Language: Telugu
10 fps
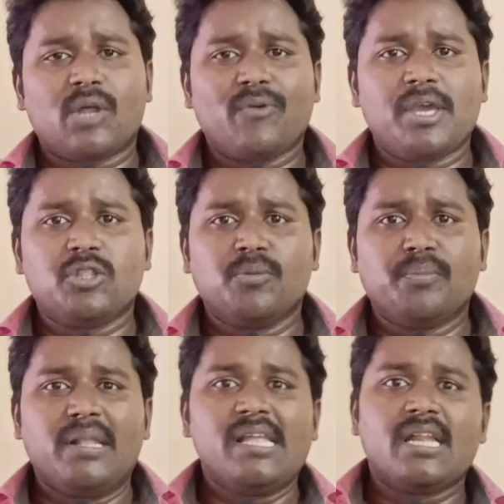అరవై ఐదు
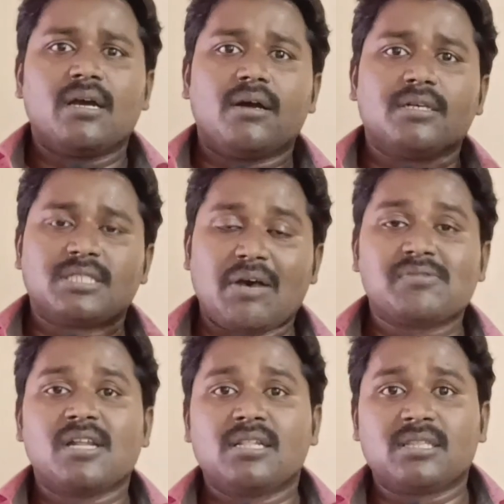మిలియన్
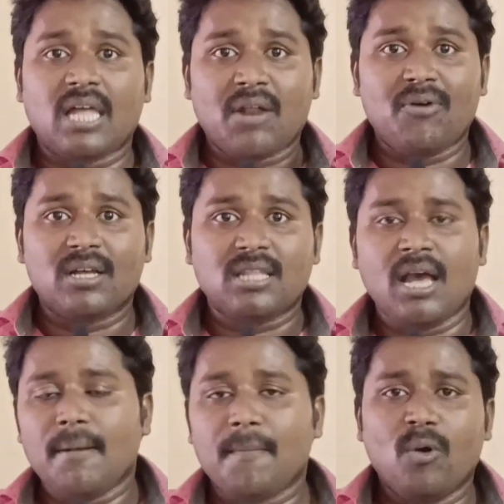సంవత్సరాల
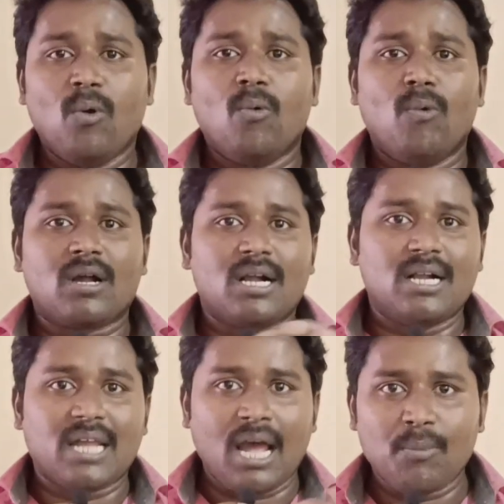తర్వాత ఒక
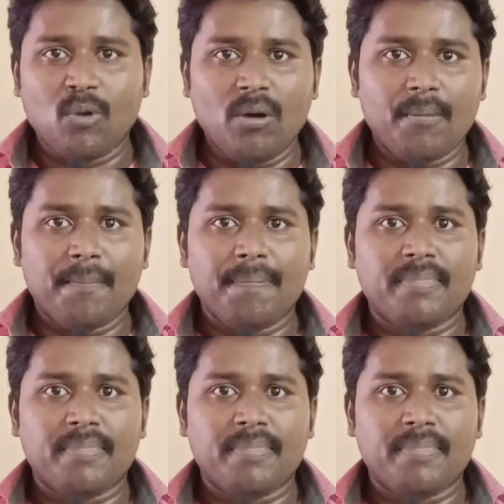గ్రహంలో